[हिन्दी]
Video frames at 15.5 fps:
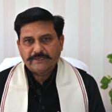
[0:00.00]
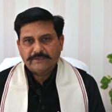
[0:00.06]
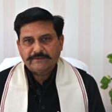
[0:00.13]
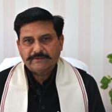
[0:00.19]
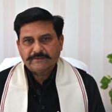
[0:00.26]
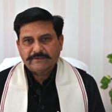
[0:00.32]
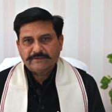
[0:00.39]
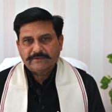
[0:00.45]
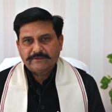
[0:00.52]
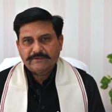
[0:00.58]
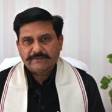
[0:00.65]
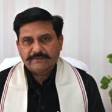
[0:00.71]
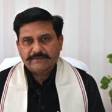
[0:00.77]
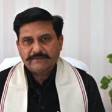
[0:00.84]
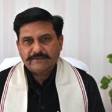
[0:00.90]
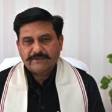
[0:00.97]
के
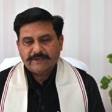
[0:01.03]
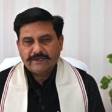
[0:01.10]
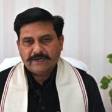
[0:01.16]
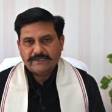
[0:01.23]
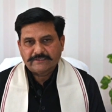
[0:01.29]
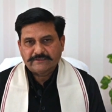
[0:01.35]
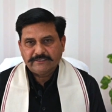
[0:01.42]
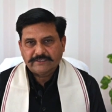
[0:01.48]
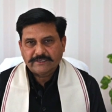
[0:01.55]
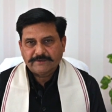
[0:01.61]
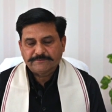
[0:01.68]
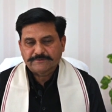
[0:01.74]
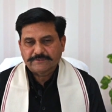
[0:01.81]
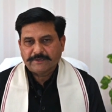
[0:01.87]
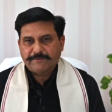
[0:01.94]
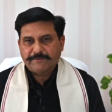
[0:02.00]
आर्थिक
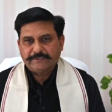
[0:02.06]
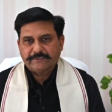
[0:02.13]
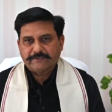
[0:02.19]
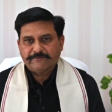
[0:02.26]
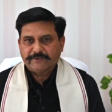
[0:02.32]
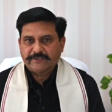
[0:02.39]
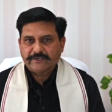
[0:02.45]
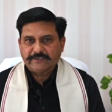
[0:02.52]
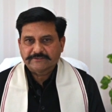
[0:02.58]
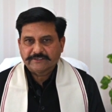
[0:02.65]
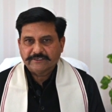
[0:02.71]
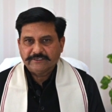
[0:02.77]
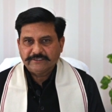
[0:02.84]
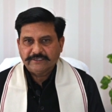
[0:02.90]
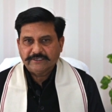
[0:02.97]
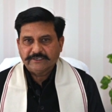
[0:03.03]
एवं सामाजिक विकास
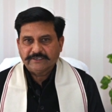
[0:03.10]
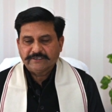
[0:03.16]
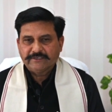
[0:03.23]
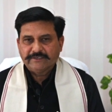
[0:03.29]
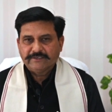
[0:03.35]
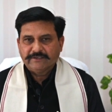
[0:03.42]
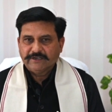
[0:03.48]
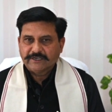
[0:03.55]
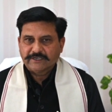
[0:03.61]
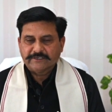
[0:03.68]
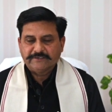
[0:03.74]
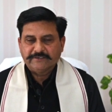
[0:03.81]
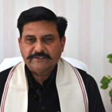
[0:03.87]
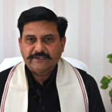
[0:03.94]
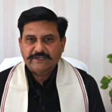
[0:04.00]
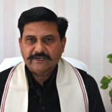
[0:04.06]
के लिए
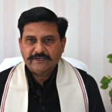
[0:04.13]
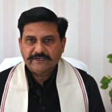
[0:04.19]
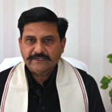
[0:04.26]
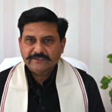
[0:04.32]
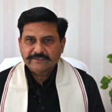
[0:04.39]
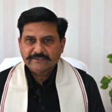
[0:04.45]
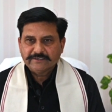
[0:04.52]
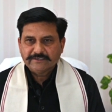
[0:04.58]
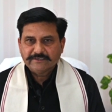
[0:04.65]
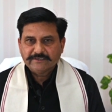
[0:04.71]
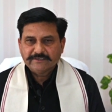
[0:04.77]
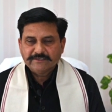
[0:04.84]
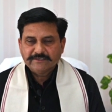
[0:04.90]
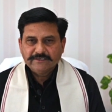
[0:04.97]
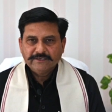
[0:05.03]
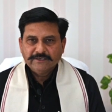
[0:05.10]
अग्रणी रहा है
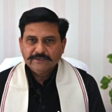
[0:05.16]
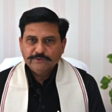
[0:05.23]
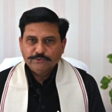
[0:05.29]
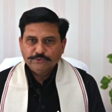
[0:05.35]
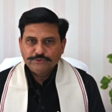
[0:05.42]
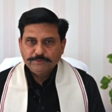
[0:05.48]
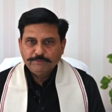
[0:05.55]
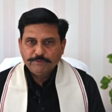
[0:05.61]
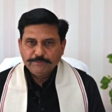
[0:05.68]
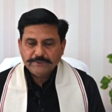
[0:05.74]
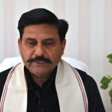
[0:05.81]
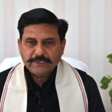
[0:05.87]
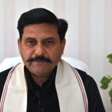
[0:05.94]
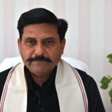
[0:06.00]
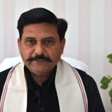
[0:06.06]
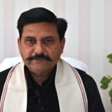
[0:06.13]
उसी
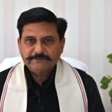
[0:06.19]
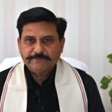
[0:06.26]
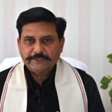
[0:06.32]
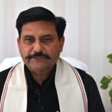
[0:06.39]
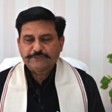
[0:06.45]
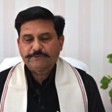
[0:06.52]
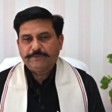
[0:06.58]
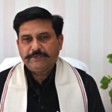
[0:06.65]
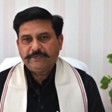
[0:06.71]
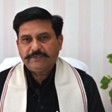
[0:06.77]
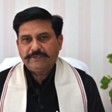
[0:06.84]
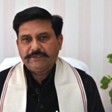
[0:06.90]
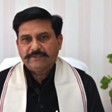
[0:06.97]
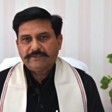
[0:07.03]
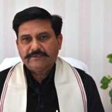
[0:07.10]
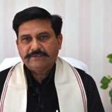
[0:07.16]
भूमिका में इस वर्ष भी
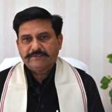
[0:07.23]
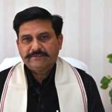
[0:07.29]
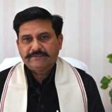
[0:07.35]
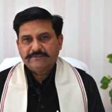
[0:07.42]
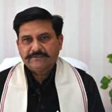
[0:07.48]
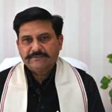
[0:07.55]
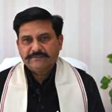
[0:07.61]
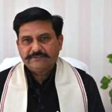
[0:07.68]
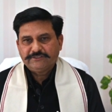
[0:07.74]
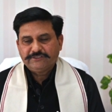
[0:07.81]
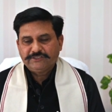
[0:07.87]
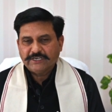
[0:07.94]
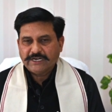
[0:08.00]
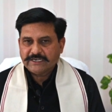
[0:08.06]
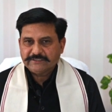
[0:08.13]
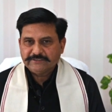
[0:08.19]

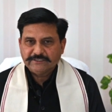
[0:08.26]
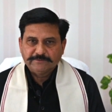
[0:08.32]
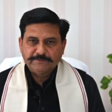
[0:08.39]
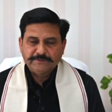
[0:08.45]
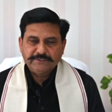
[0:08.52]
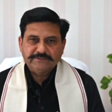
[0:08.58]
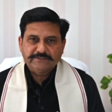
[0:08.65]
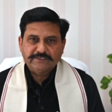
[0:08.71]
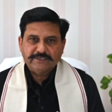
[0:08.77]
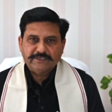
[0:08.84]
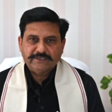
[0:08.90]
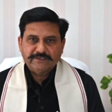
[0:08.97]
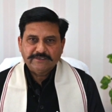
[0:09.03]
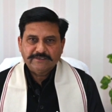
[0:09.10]
4 जनवरी से